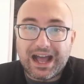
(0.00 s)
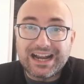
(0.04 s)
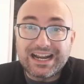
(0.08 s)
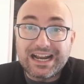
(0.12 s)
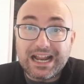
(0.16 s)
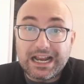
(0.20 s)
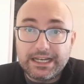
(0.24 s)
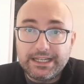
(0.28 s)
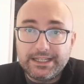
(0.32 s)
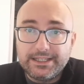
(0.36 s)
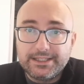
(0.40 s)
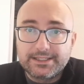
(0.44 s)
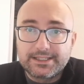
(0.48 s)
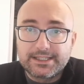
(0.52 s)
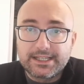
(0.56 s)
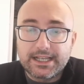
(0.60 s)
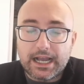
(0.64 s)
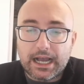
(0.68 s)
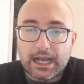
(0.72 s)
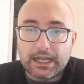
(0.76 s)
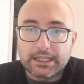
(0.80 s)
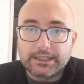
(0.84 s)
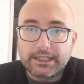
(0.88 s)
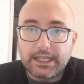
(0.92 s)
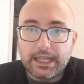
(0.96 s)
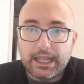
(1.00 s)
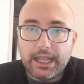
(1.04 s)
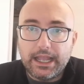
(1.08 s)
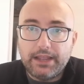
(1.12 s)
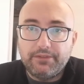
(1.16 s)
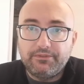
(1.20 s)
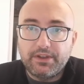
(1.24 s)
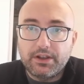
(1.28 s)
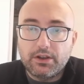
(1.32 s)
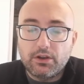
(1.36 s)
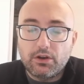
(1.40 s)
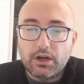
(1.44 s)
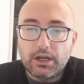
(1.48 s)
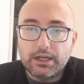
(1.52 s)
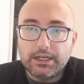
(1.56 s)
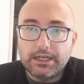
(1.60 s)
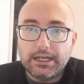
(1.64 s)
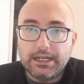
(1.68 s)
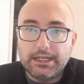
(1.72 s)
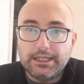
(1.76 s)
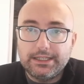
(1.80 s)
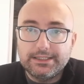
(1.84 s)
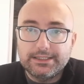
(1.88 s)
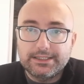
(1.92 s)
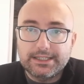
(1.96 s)
analizzate e vengono
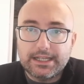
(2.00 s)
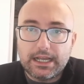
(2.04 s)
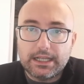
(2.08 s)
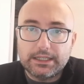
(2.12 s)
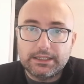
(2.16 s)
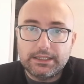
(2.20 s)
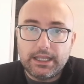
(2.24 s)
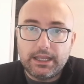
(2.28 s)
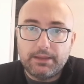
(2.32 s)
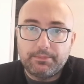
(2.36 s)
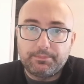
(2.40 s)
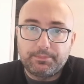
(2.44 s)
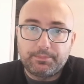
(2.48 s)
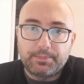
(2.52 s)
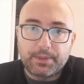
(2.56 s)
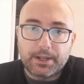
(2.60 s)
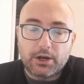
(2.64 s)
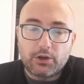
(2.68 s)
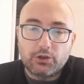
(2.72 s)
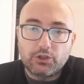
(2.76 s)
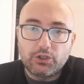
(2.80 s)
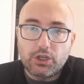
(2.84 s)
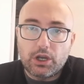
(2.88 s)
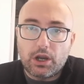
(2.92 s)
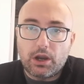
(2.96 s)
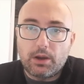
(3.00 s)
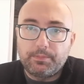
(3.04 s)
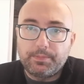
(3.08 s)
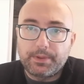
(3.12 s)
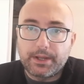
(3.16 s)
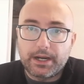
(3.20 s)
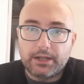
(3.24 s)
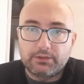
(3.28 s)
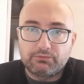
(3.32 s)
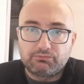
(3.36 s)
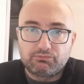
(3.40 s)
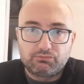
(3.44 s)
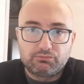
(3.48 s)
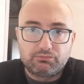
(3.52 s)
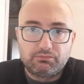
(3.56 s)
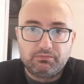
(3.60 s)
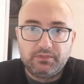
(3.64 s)
analizzate per ogni opera